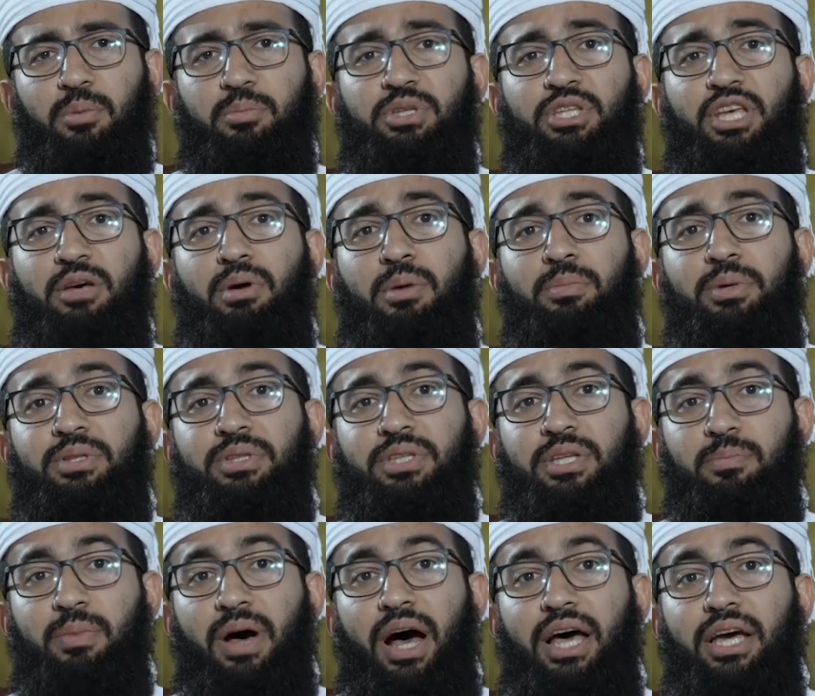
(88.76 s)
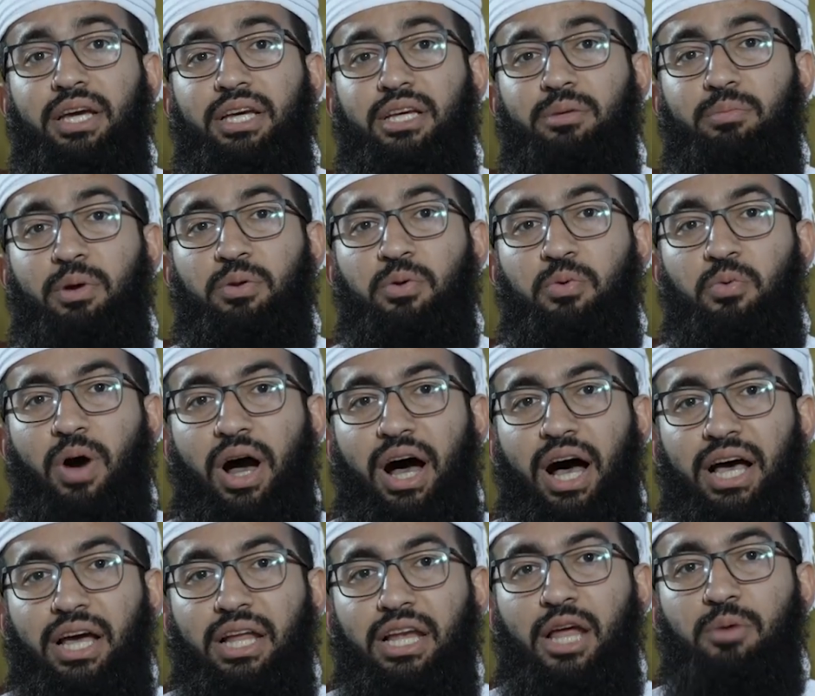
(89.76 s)
بسبب اتباعه من هو
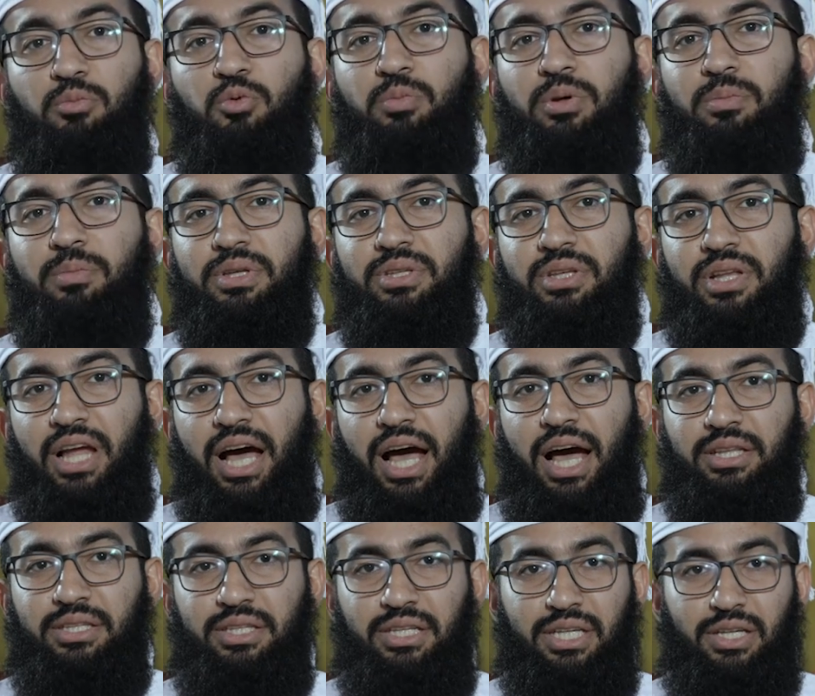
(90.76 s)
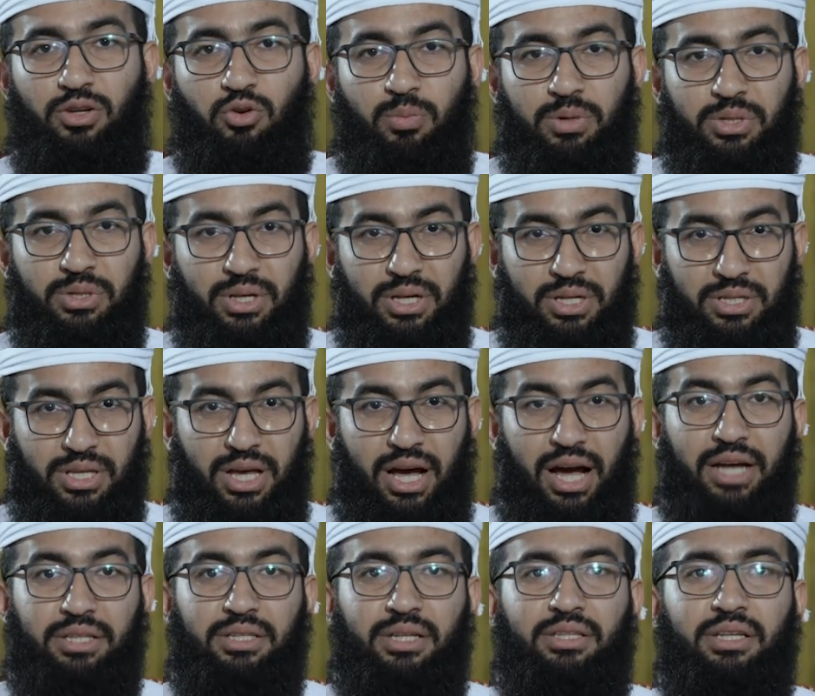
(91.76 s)
اعلم بمصلحته ومصدر
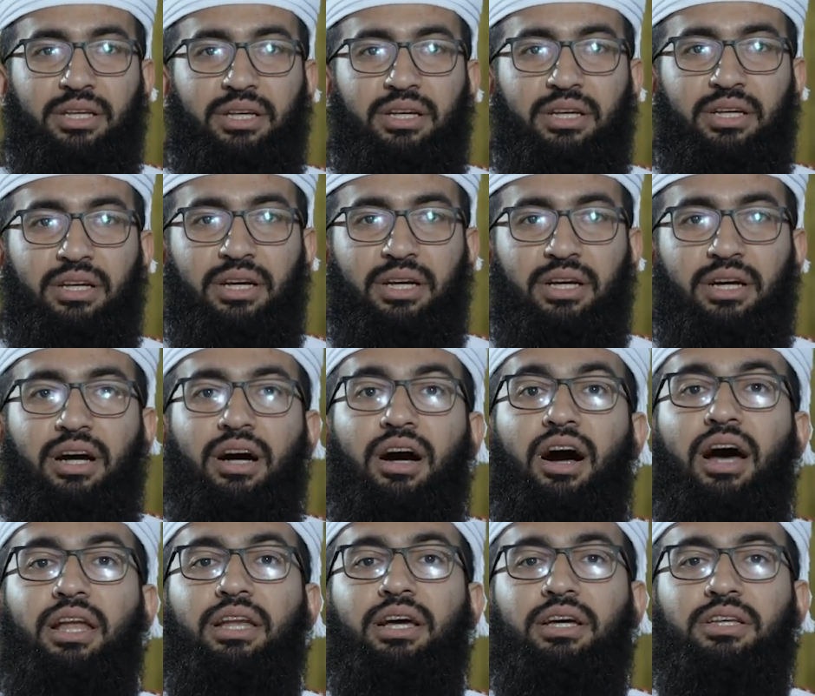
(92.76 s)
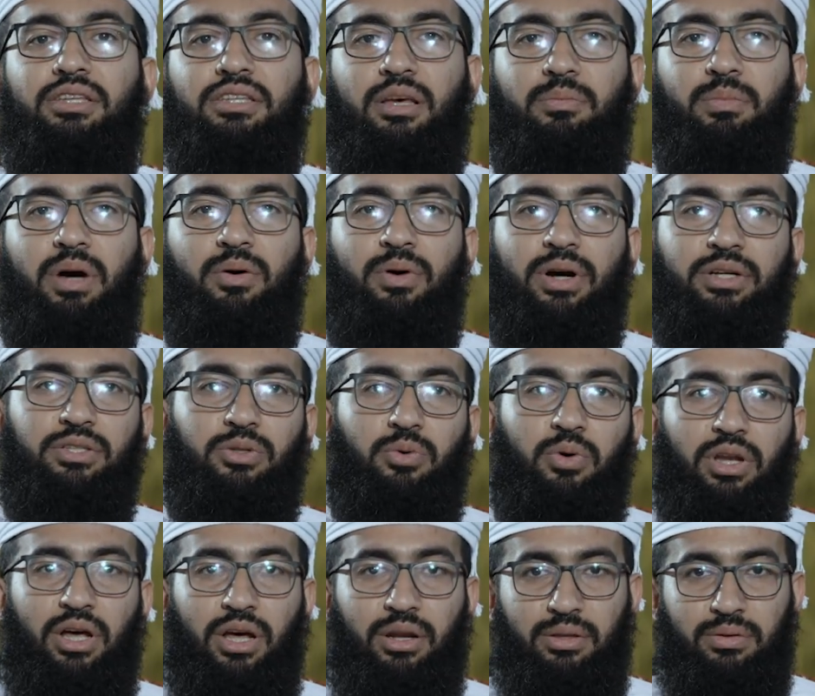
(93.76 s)
سعادته خالق السماوات
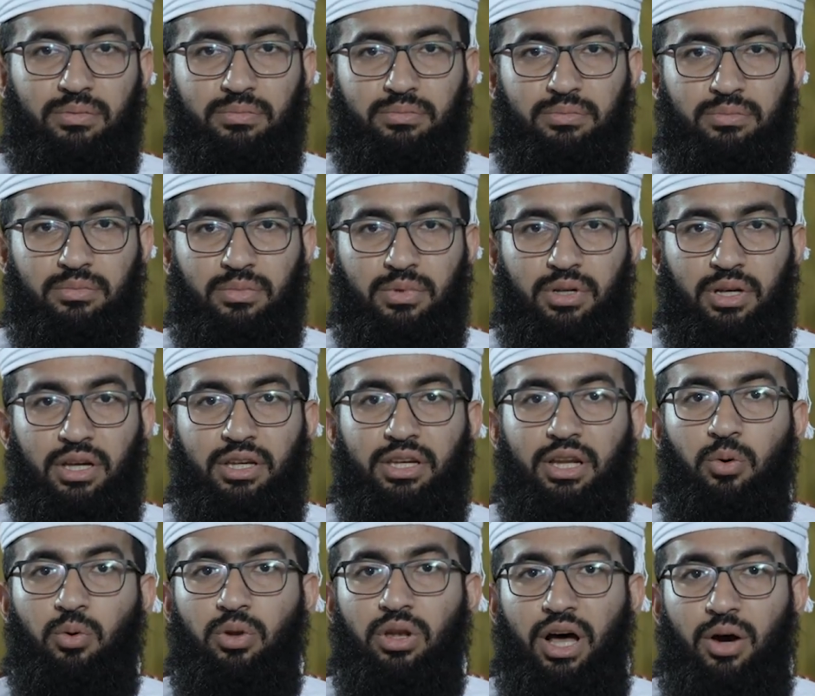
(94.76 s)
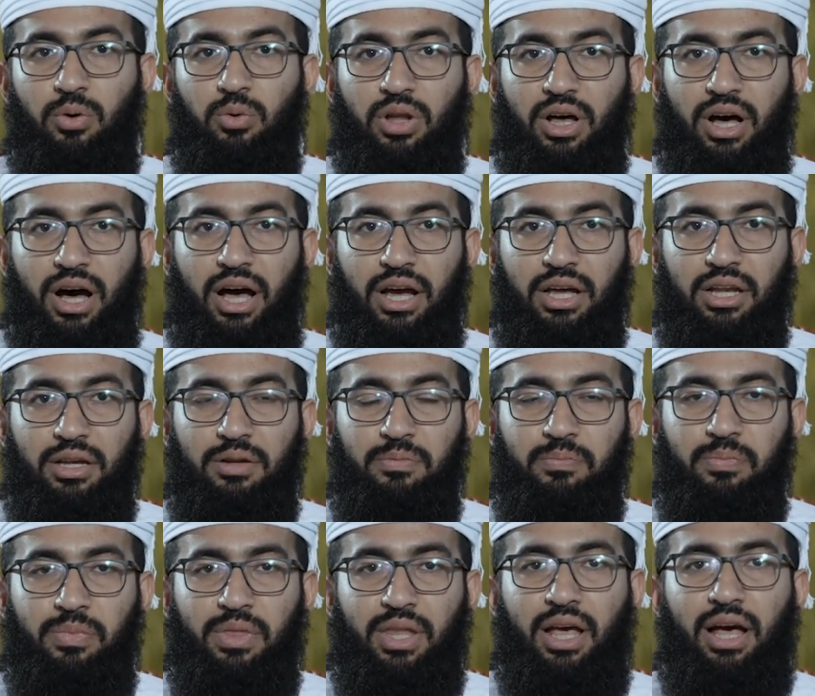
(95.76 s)
والارض انه الله القائل
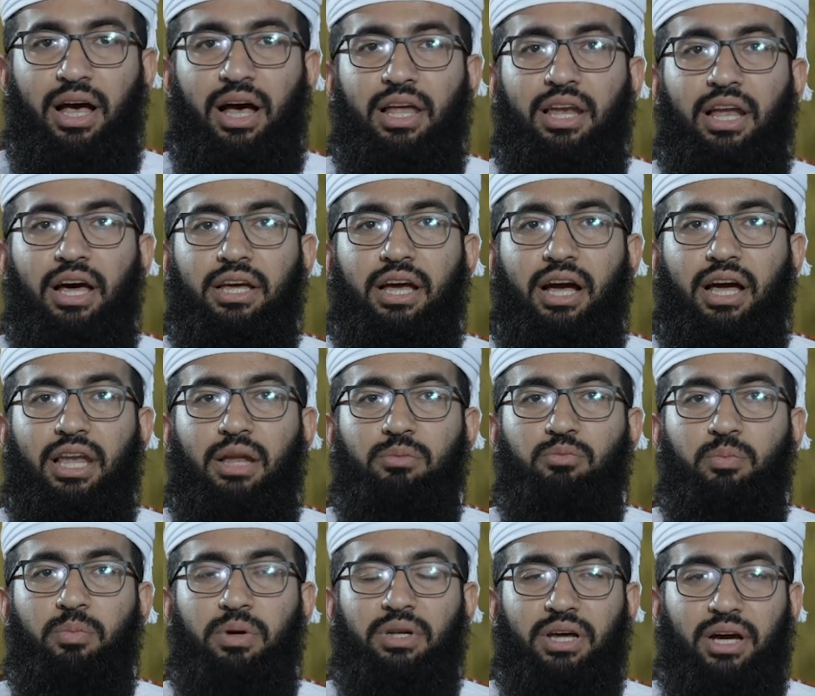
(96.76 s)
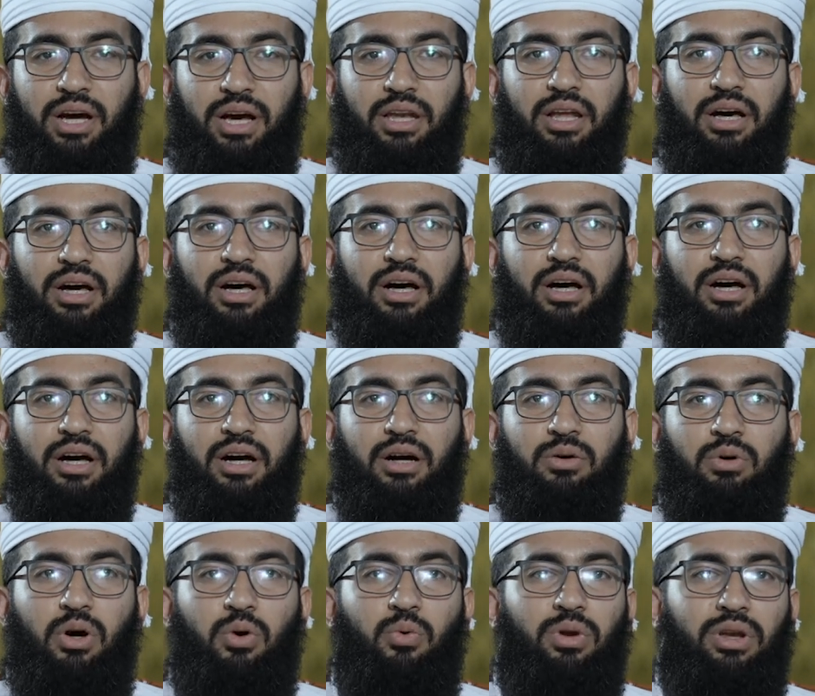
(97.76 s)
الا يعلم من خلق
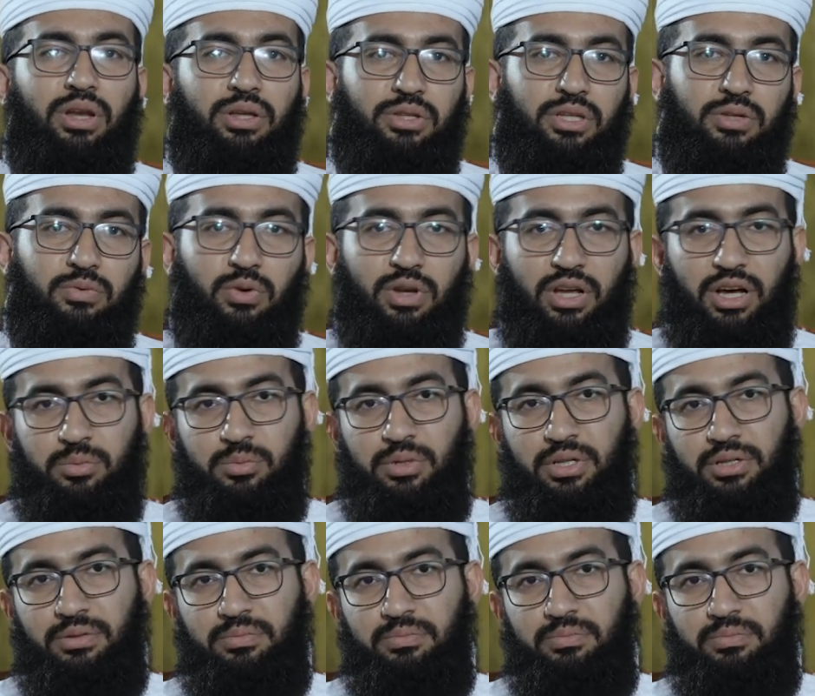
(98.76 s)
وهو اللطيف الخبير